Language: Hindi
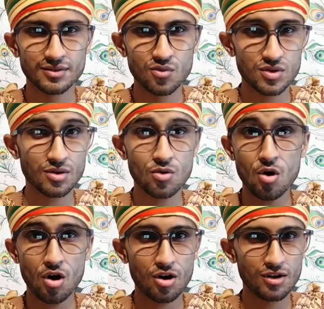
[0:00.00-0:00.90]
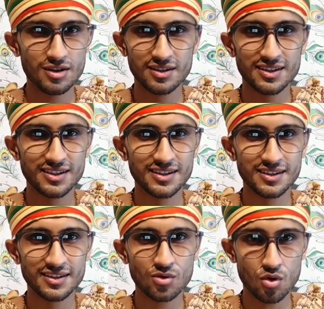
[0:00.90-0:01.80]
हु इज द गॉड
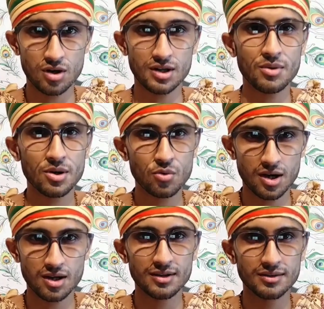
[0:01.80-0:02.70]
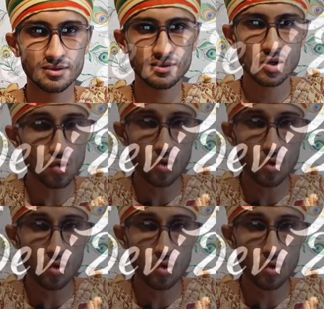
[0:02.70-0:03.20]
कौन है भगवान क्योंकि